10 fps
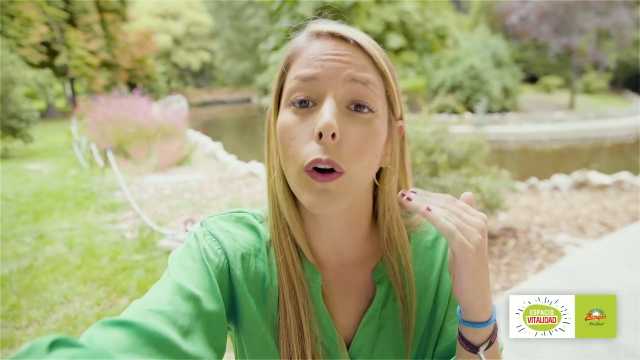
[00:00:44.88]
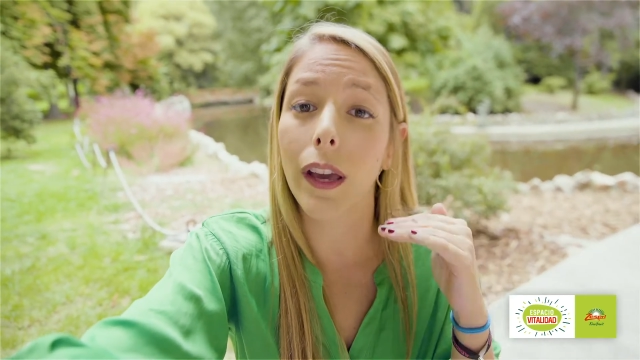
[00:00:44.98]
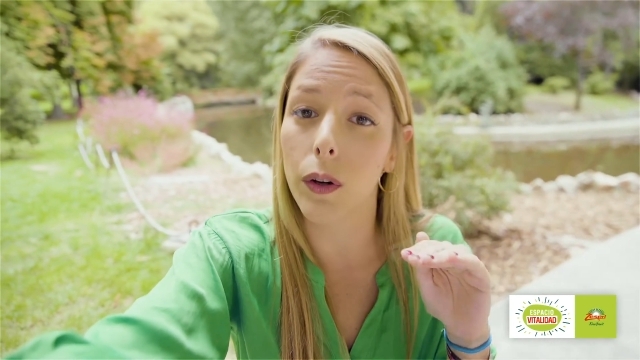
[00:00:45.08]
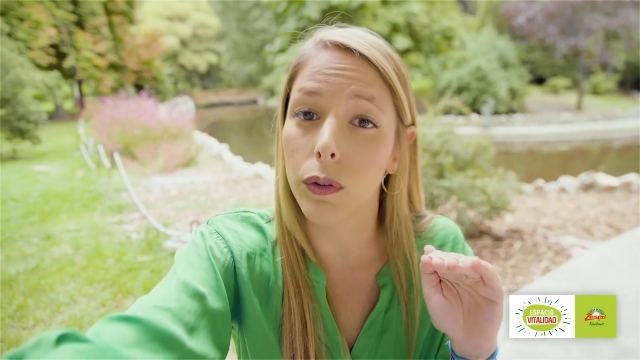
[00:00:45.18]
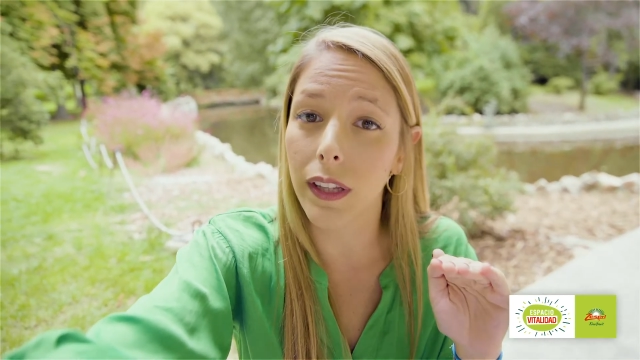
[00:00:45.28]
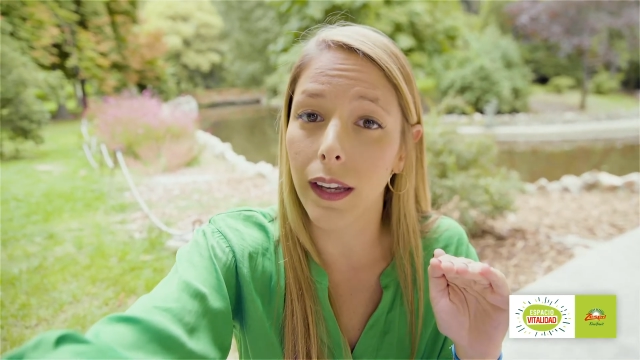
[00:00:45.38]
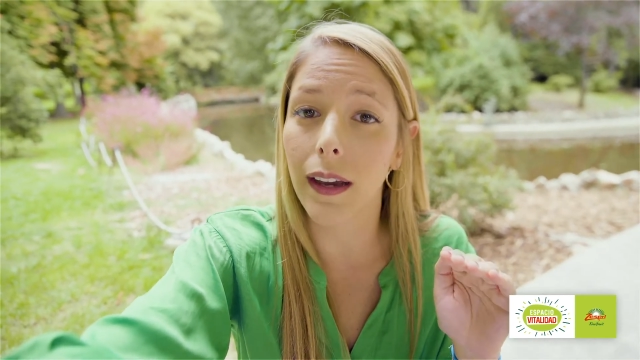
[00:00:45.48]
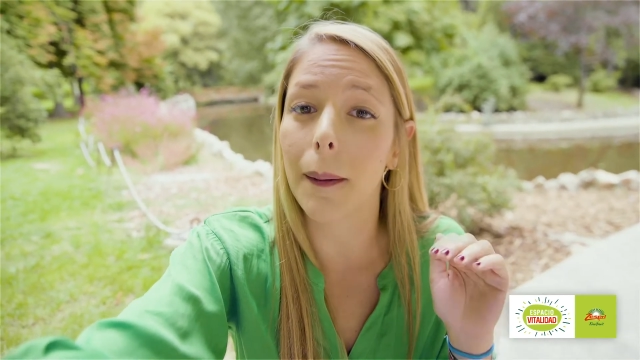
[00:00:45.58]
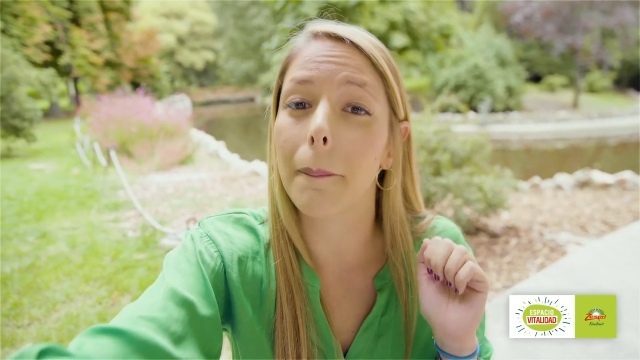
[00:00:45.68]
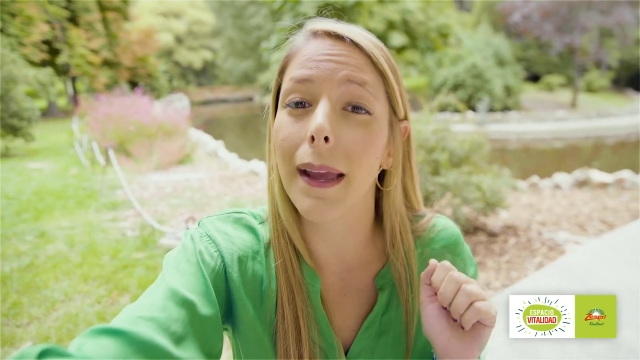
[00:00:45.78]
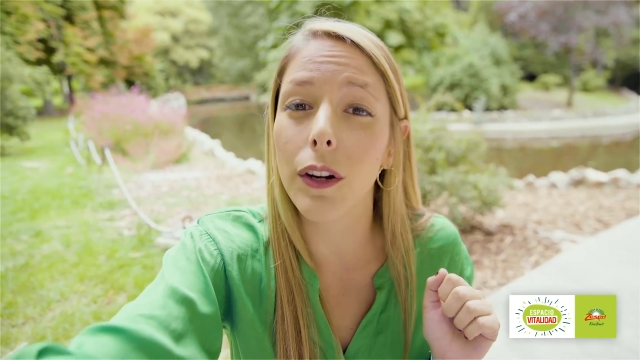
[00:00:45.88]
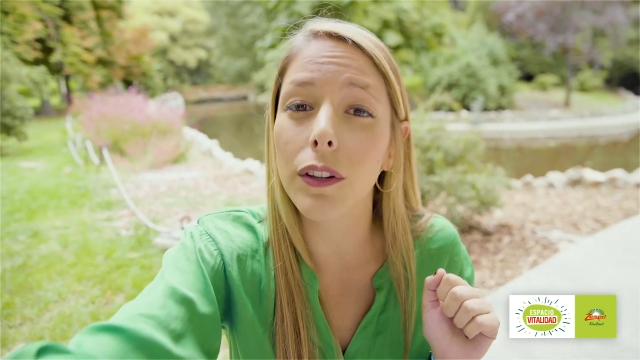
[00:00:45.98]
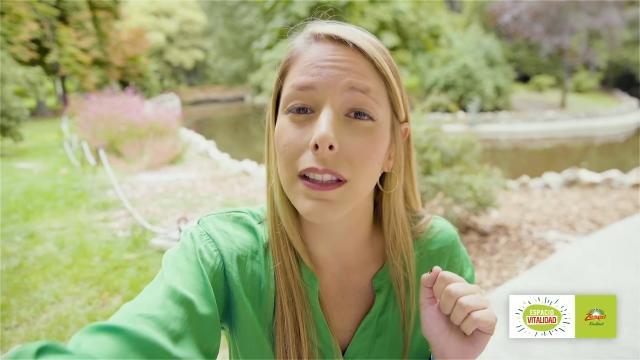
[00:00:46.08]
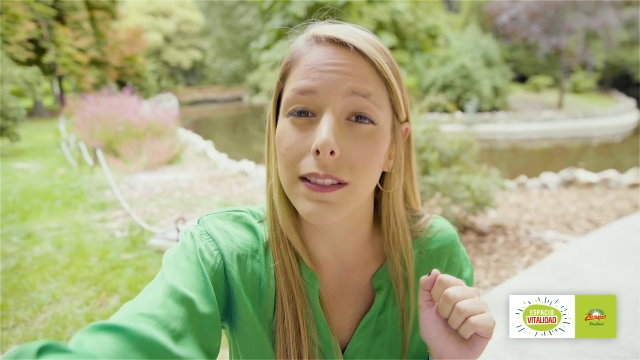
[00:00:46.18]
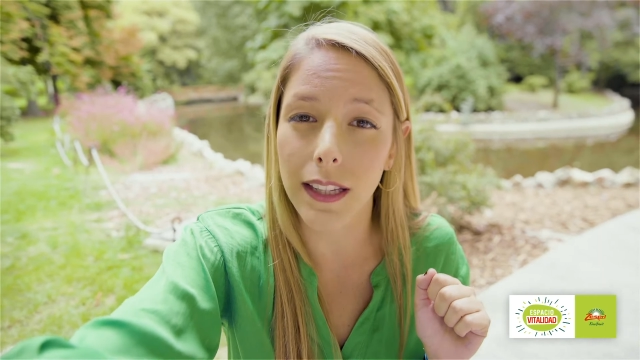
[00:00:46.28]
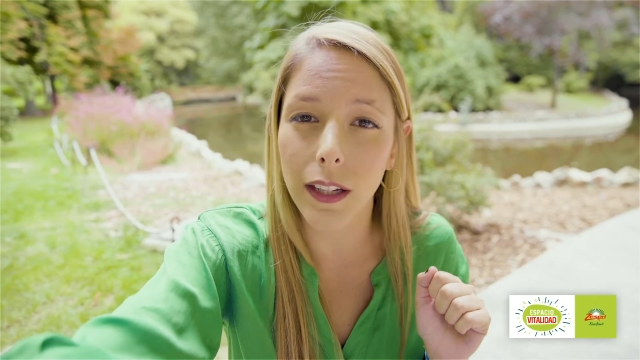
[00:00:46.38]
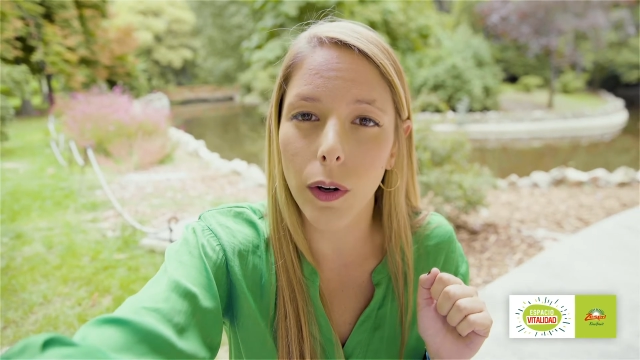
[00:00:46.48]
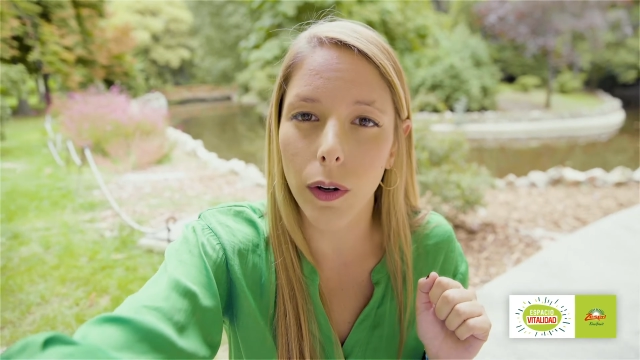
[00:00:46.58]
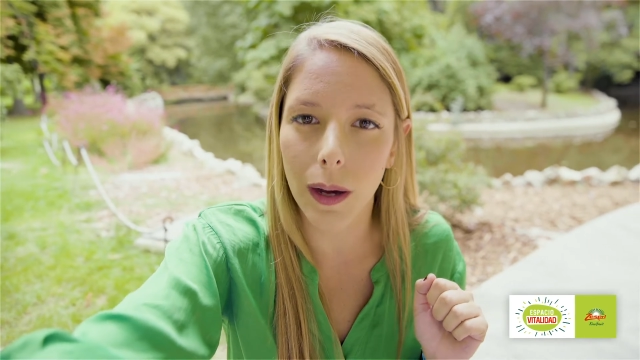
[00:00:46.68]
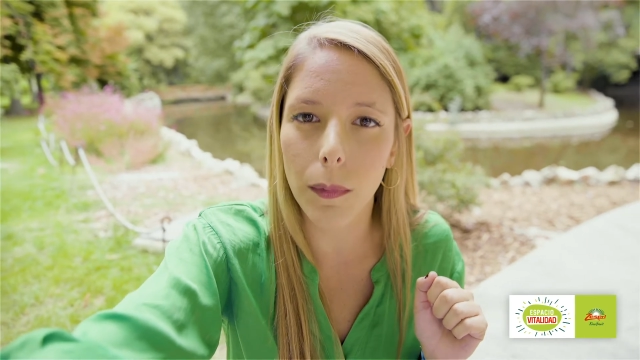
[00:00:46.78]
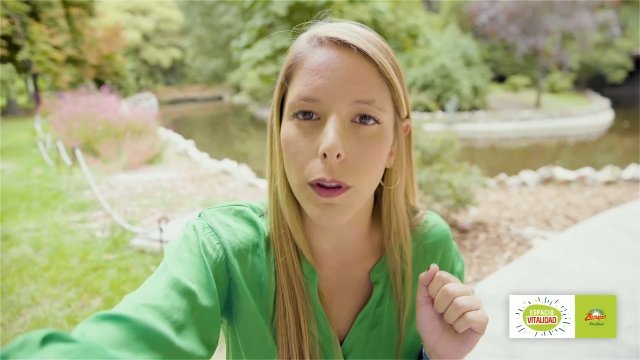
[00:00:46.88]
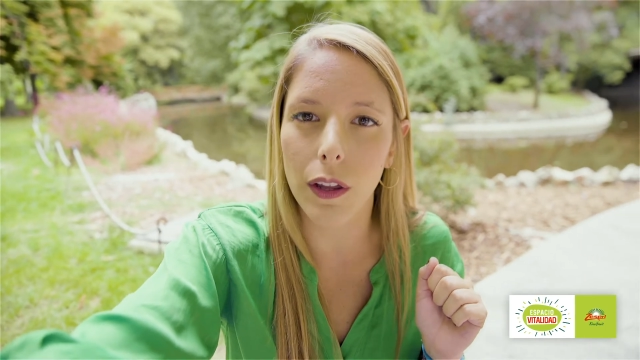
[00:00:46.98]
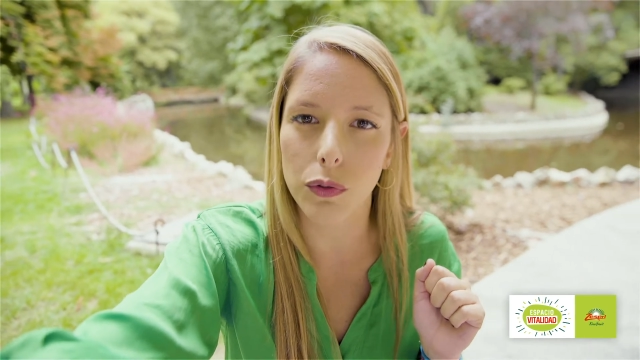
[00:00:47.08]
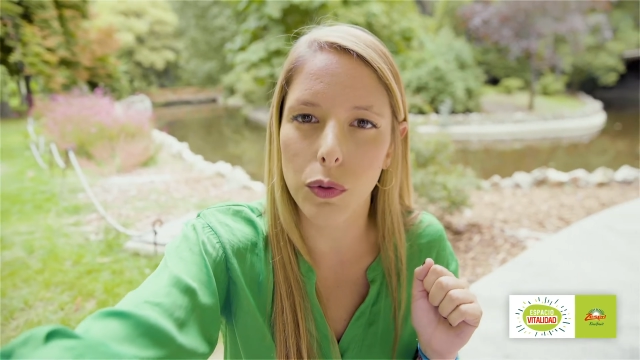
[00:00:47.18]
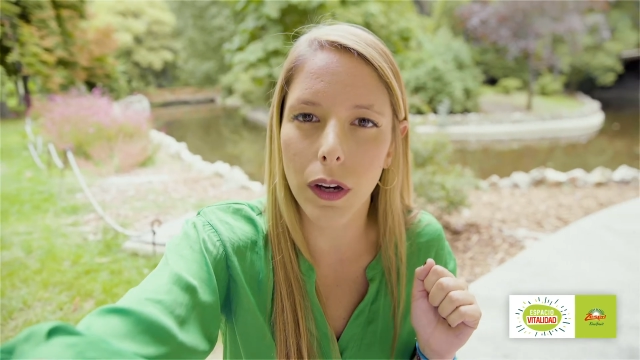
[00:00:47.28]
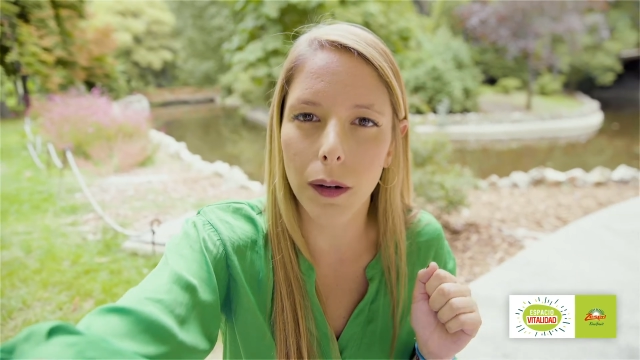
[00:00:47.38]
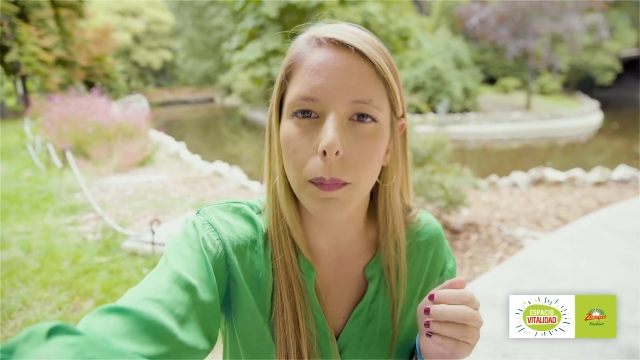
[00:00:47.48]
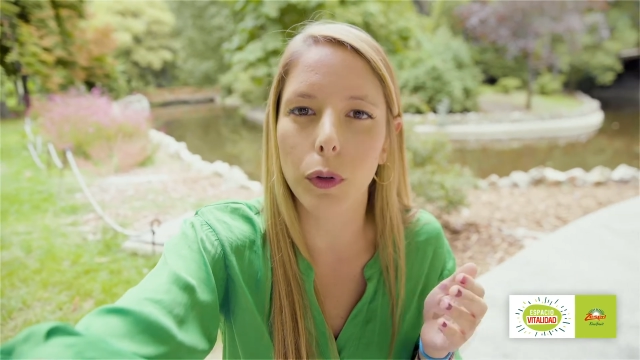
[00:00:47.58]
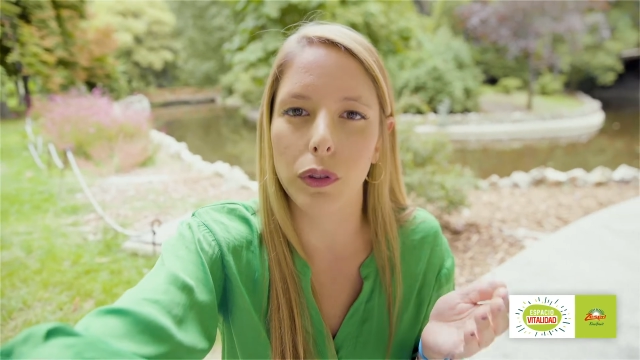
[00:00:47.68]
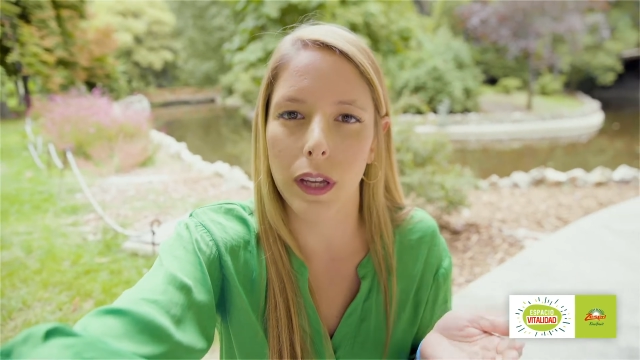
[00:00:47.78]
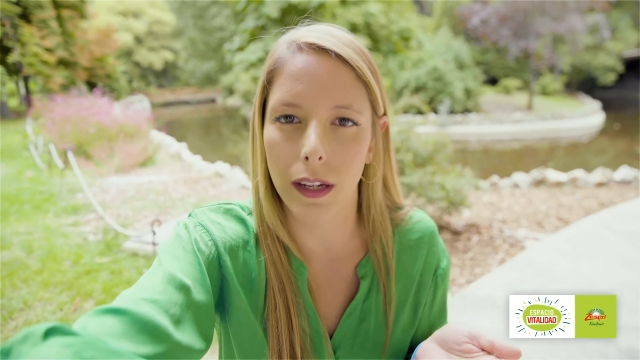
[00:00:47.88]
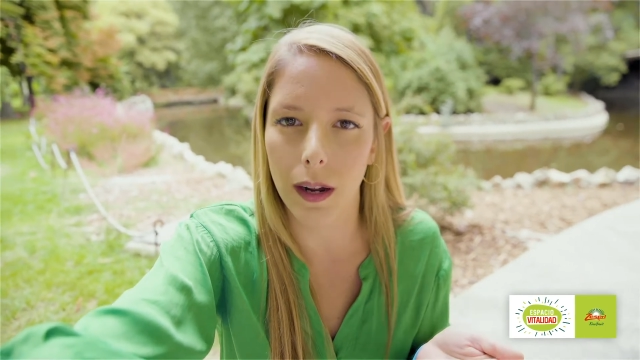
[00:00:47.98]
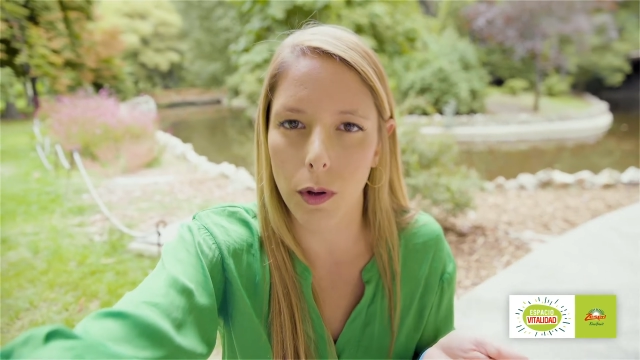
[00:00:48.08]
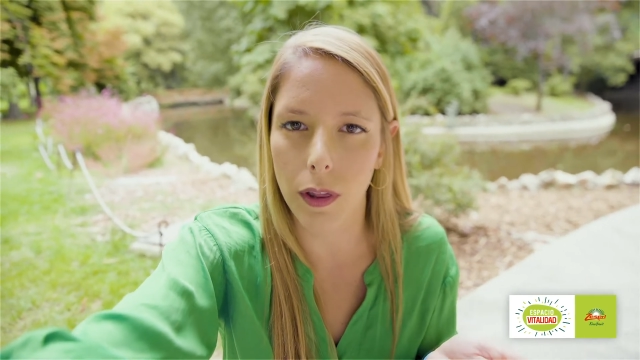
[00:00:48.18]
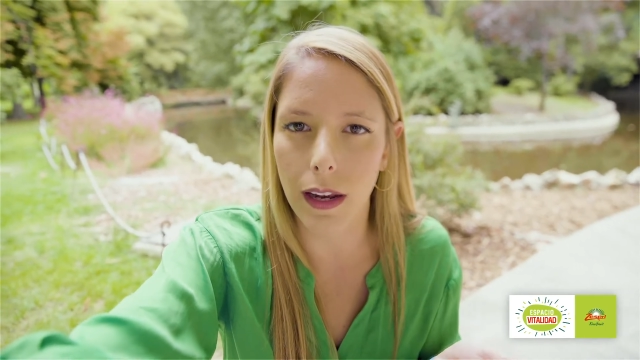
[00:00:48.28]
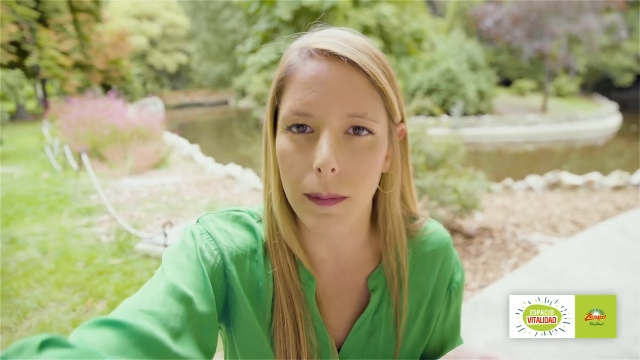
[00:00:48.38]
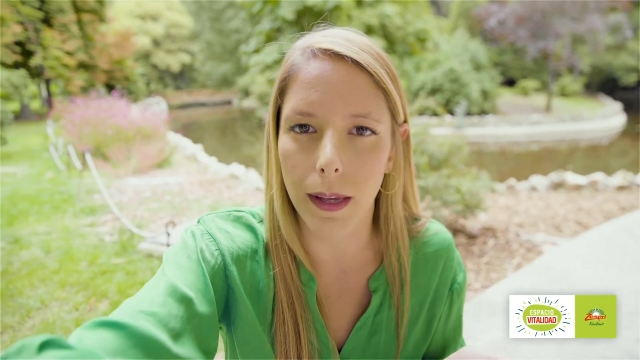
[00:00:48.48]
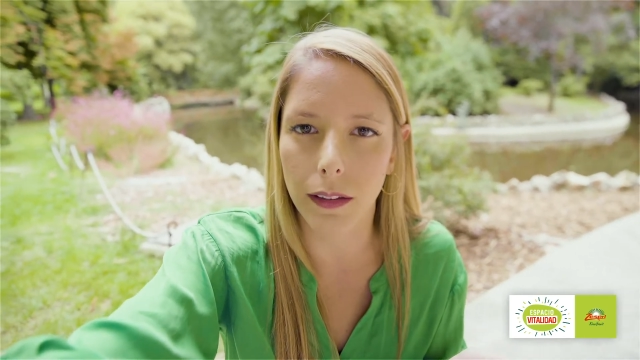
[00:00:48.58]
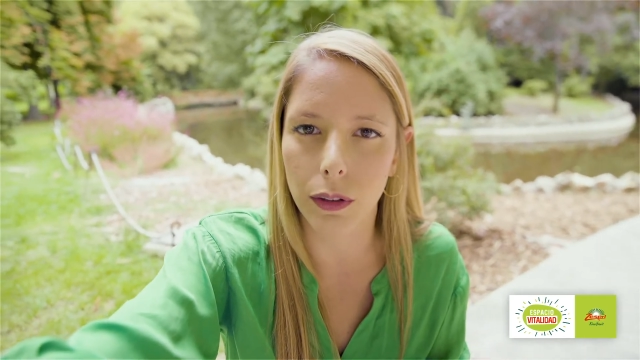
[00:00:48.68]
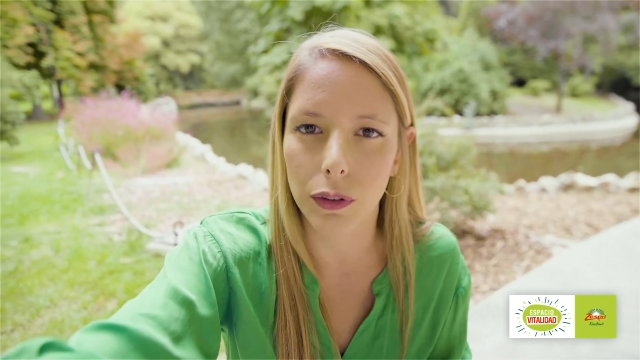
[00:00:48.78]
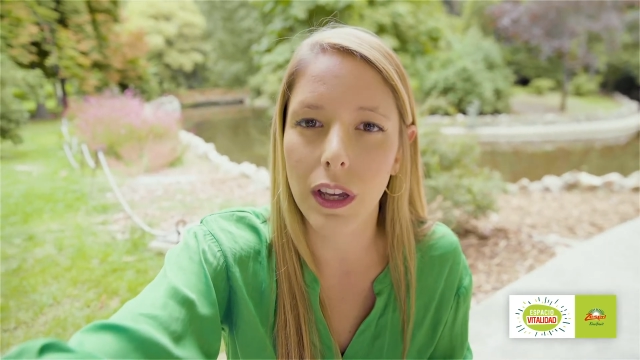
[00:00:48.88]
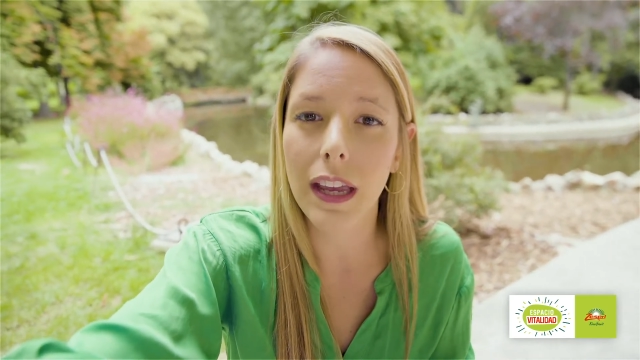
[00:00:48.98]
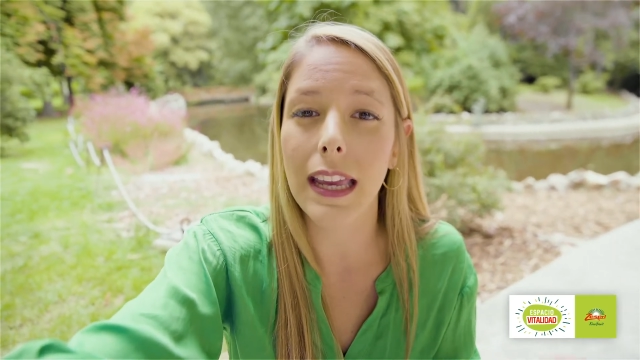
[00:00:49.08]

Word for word: o que contengan menos de 5 gramos de azúcar por 100 gramos de alimentos